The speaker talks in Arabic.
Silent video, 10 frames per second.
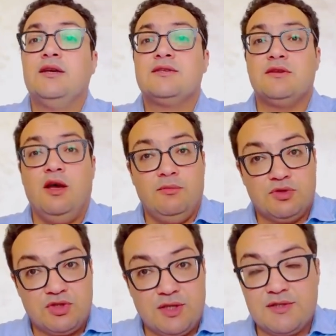صاحب
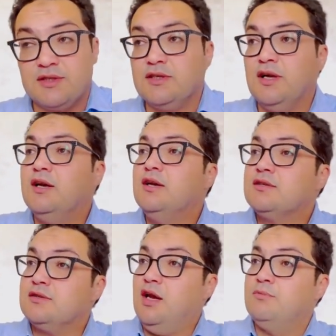الشخصية
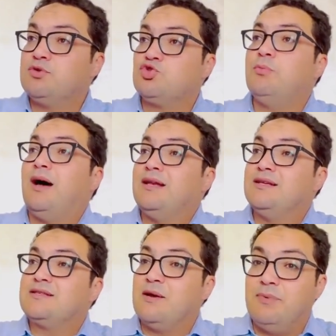صاحب السمعة اللي
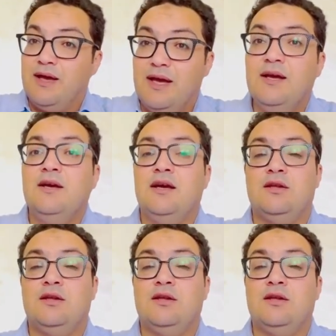سابقاه